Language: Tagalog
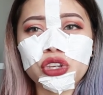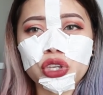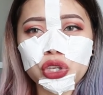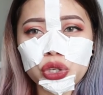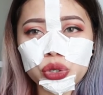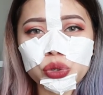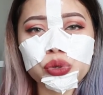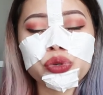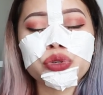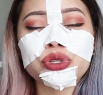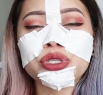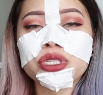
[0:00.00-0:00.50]

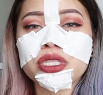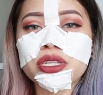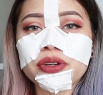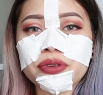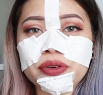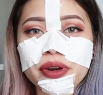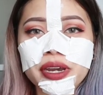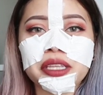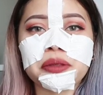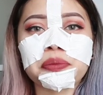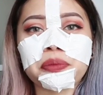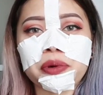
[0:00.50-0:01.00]
use the
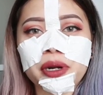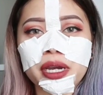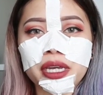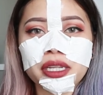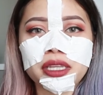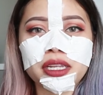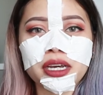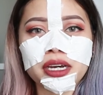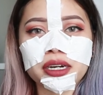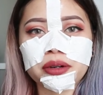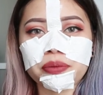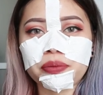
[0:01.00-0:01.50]
right
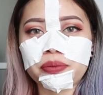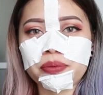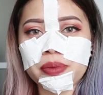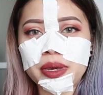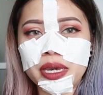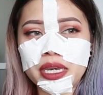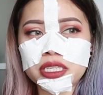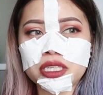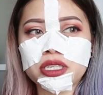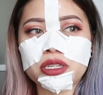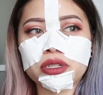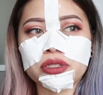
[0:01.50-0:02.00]
product
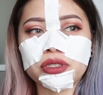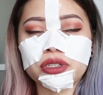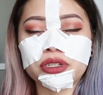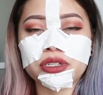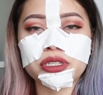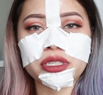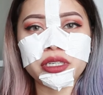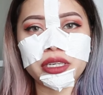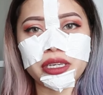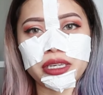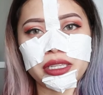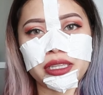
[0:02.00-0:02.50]
based on your
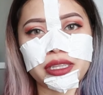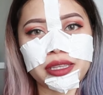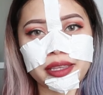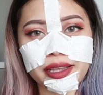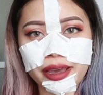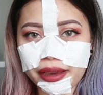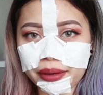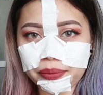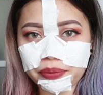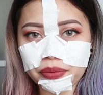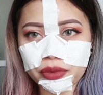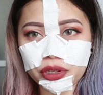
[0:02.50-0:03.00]
skin
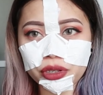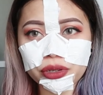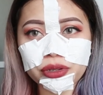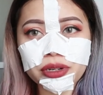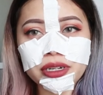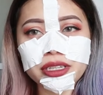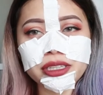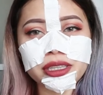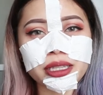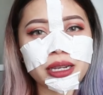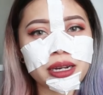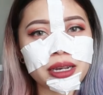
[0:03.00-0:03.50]
type. Yun
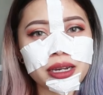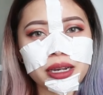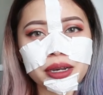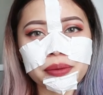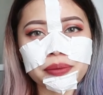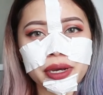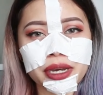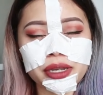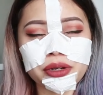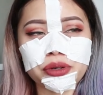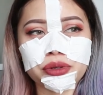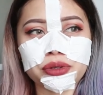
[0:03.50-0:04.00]
lang talaga
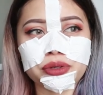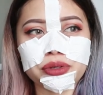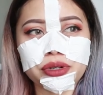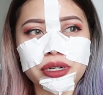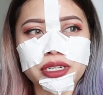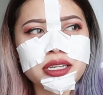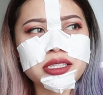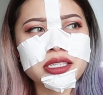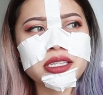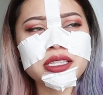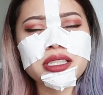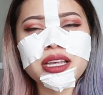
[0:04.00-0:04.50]
maano ko.
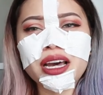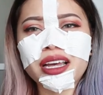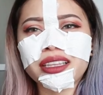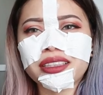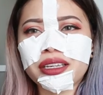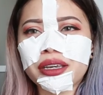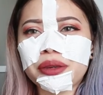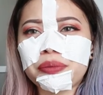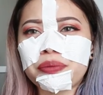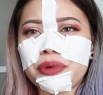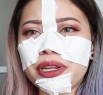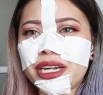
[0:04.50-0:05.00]
Kasi
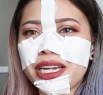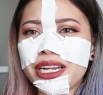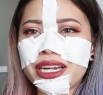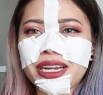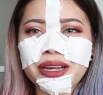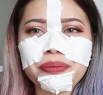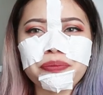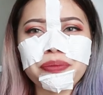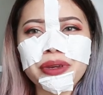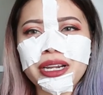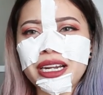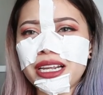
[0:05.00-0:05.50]
dati, bili
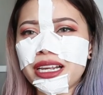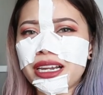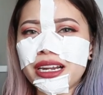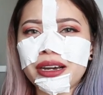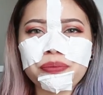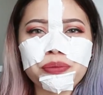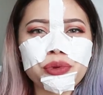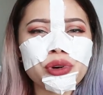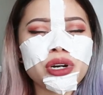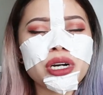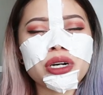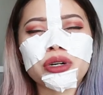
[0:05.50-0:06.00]
ng bili
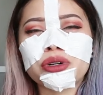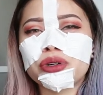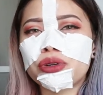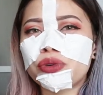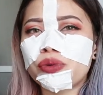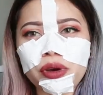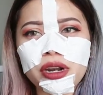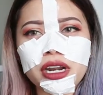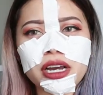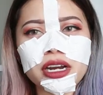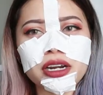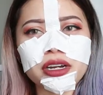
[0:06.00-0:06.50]
lang po ako.
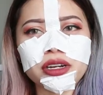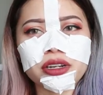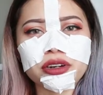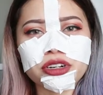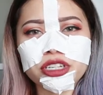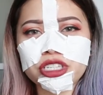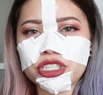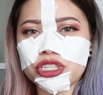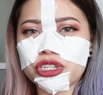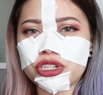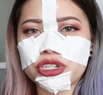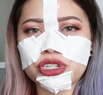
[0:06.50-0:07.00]
Walang
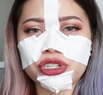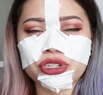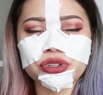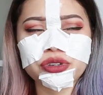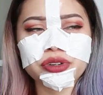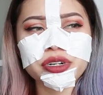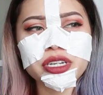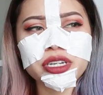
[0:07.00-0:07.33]
research